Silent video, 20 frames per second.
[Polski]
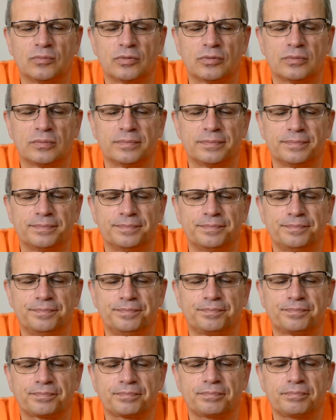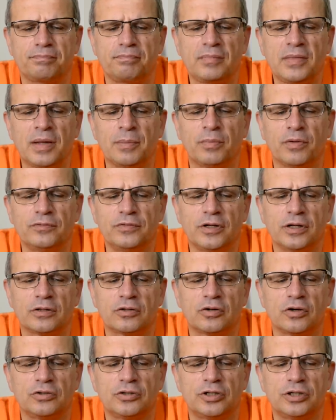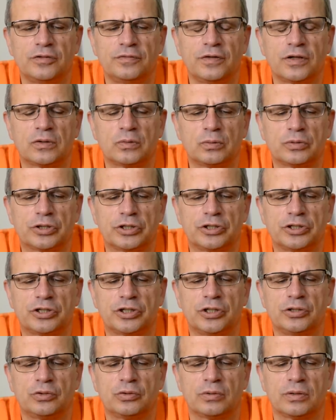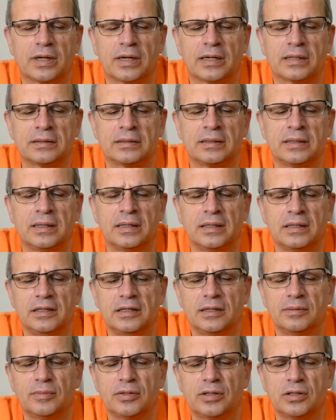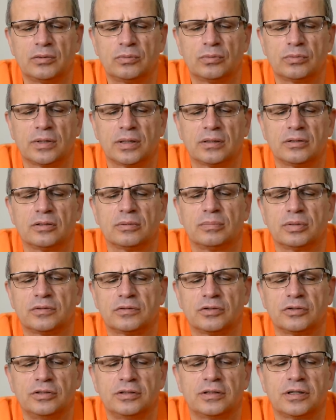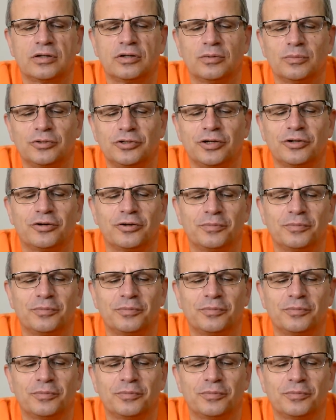mu powinien kończyć w wieku 60 lat i emerytura, no bo co innego może